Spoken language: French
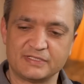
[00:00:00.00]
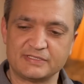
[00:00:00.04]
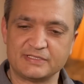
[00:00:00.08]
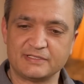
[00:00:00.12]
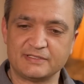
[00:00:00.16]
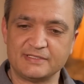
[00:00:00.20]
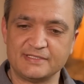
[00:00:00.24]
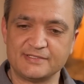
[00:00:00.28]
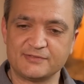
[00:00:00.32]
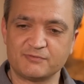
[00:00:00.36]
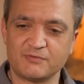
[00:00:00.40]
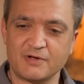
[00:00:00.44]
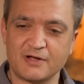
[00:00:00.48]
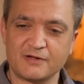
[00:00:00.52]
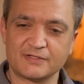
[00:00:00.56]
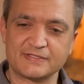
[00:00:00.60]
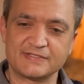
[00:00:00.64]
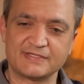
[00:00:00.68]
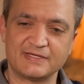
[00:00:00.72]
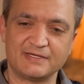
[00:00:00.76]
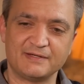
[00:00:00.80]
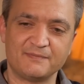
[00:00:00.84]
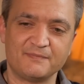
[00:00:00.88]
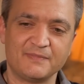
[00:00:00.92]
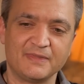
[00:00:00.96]
cette histoire,
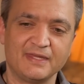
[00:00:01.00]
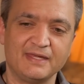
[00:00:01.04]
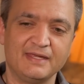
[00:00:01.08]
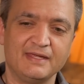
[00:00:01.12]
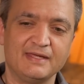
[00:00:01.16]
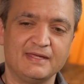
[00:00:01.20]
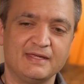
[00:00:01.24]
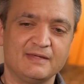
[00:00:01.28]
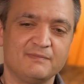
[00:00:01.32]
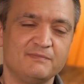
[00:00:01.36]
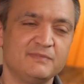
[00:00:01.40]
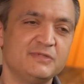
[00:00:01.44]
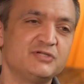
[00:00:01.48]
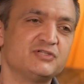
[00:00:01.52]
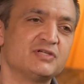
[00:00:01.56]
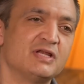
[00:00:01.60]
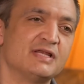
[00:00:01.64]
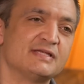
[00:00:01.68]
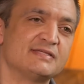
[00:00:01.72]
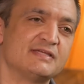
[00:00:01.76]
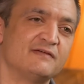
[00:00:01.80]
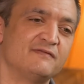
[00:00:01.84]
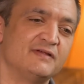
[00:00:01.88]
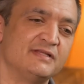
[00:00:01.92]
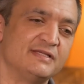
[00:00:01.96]
c'est Michel
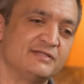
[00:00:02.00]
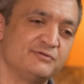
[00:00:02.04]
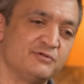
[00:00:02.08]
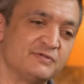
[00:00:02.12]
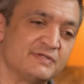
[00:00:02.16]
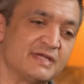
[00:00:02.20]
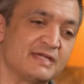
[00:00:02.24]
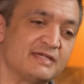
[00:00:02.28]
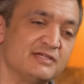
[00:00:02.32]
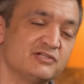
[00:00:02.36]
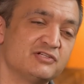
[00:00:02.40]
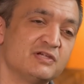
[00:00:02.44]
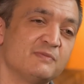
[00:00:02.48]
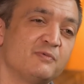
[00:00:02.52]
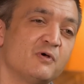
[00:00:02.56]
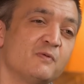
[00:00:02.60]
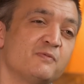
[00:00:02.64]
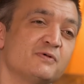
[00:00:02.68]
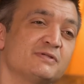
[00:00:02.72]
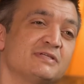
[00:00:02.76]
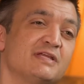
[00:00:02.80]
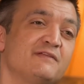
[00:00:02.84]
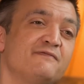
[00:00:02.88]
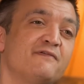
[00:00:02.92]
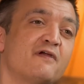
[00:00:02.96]
Azavanissus à qui j'ai
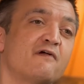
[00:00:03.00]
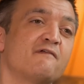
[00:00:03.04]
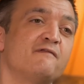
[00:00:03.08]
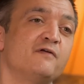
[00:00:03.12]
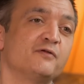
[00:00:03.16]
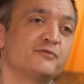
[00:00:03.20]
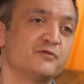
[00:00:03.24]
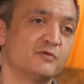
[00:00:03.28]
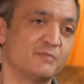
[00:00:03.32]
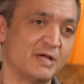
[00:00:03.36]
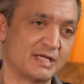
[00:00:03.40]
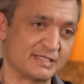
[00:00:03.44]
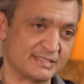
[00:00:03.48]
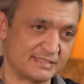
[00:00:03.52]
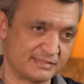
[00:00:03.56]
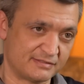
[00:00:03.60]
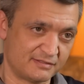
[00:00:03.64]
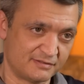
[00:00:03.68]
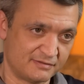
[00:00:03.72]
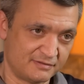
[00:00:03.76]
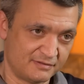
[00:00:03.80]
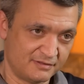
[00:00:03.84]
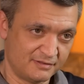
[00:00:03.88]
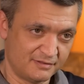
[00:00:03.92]
proposé de faire Fantomas.